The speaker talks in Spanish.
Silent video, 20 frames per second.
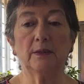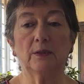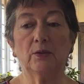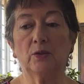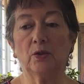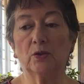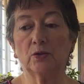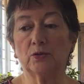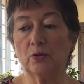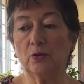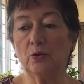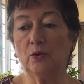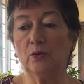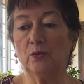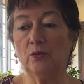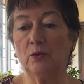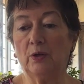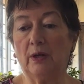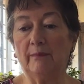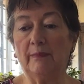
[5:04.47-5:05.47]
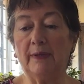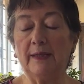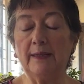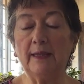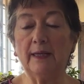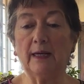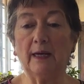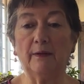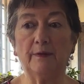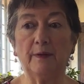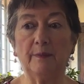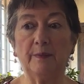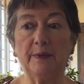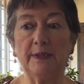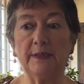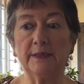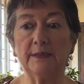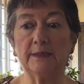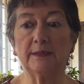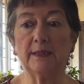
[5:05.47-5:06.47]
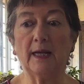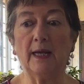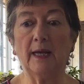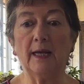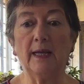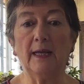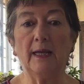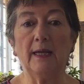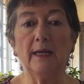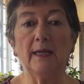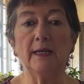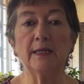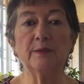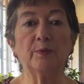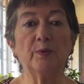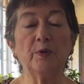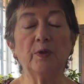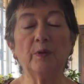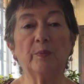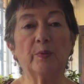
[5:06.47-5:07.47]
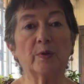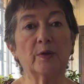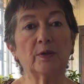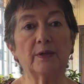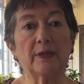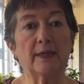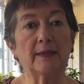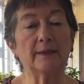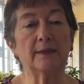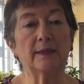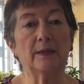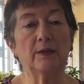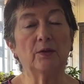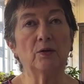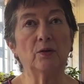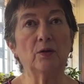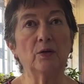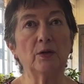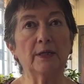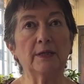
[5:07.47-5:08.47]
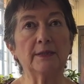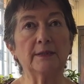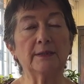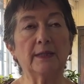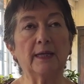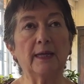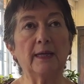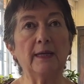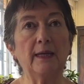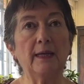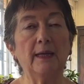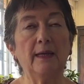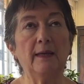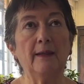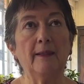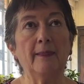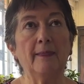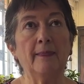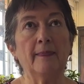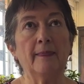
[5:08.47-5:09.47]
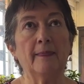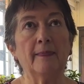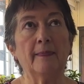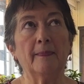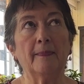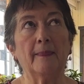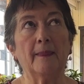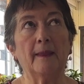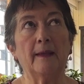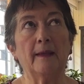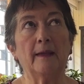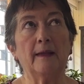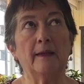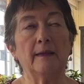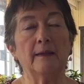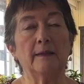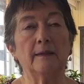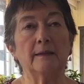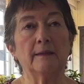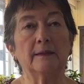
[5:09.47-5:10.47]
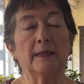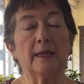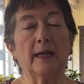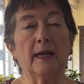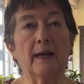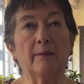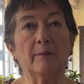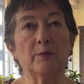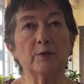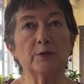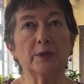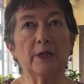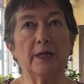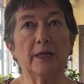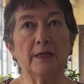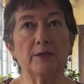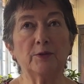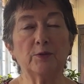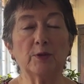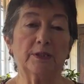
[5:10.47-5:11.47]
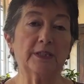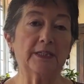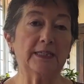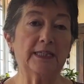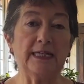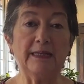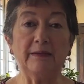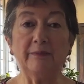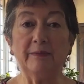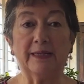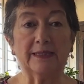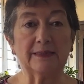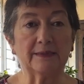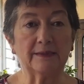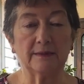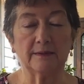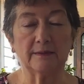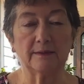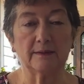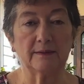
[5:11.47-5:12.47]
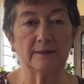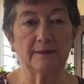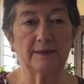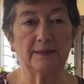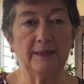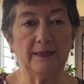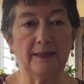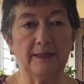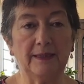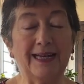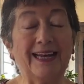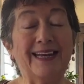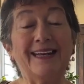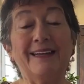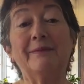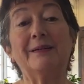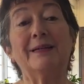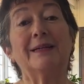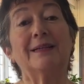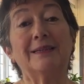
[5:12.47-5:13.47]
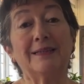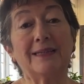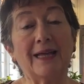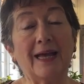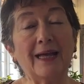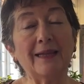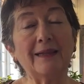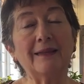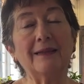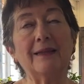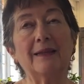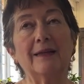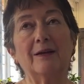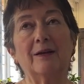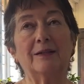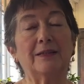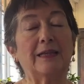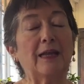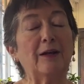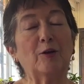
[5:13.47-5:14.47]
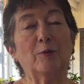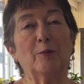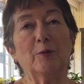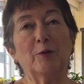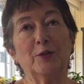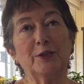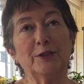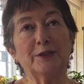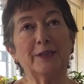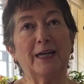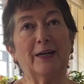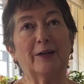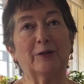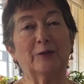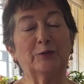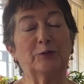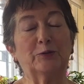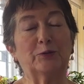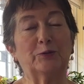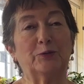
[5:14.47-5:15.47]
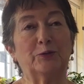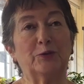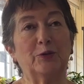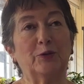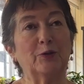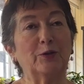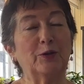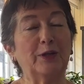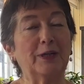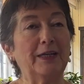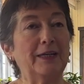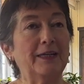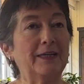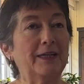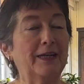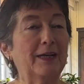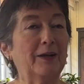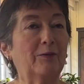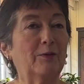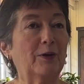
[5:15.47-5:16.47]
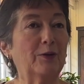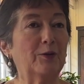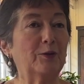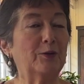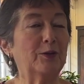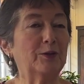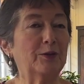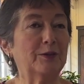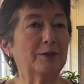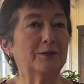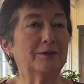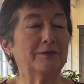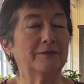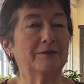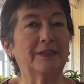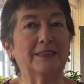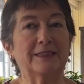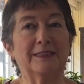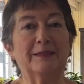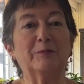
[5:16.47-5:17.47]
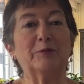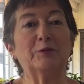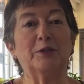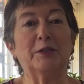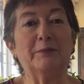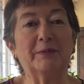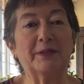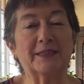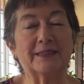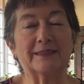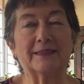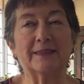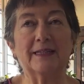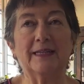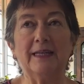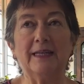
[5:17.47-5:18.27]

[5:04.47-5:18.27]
yo, soy una médica feminista, es muy importante, ¿no? Es que eh, tengamos derecho a ser libres. ¿sí? La libertad, tal como dice la Constitución, que en el Ecuador nacemos libres.